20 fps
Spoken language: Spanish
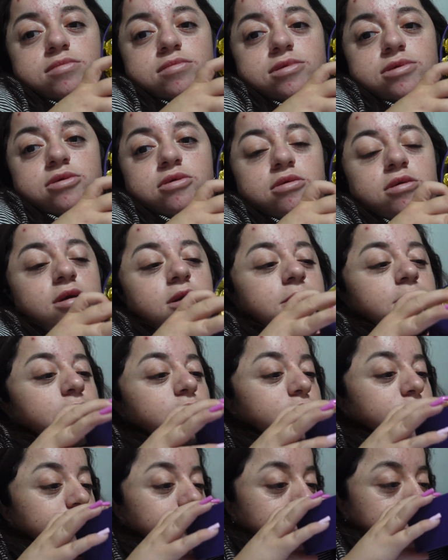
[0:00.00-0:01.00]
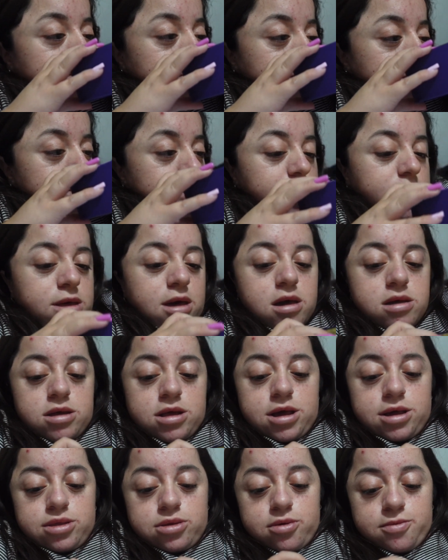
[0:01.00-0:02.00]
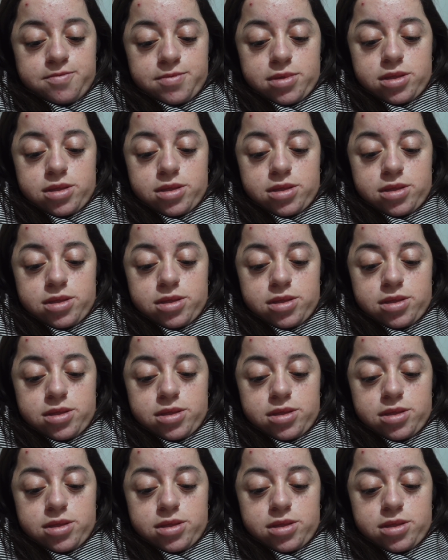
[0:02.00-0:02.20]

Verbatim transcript: Son hermosos. Queda re lindo.